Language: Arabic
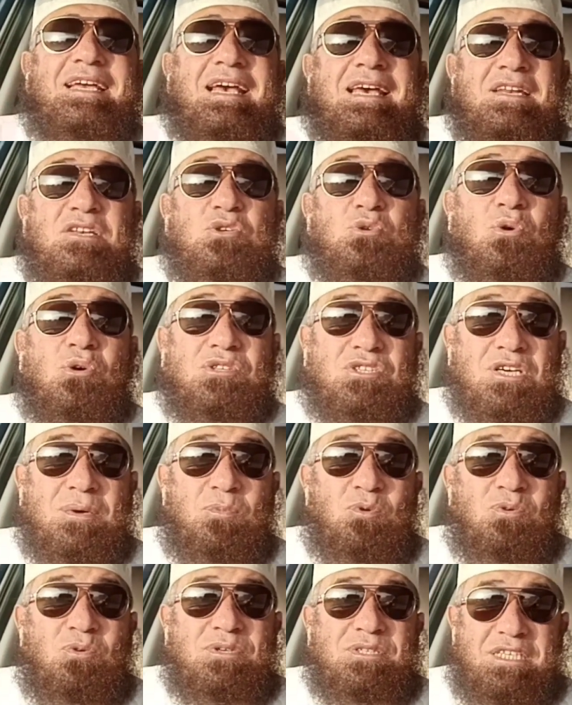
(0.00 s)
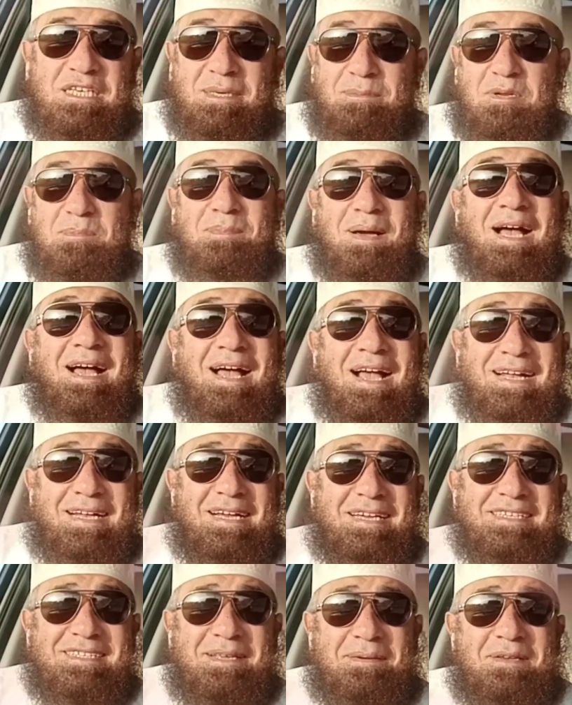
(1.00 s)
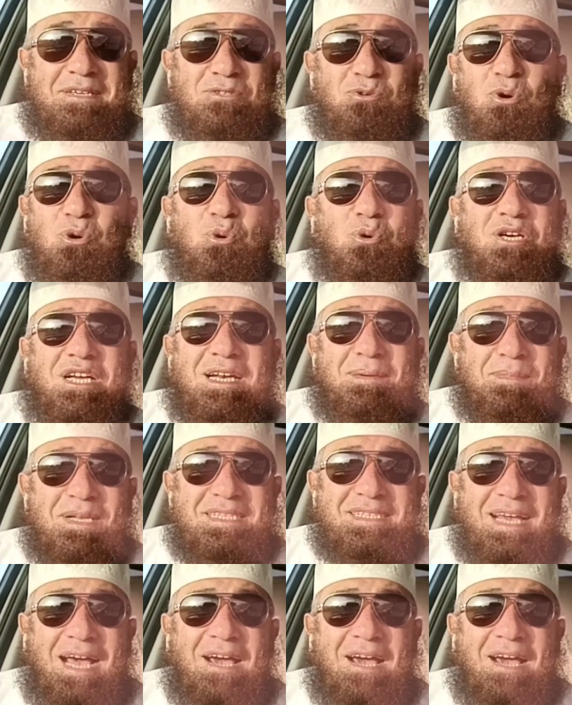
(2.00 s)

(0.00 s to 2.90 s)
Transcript: كان يغضبه يعمل معاه حاجه كده يقول له كلمه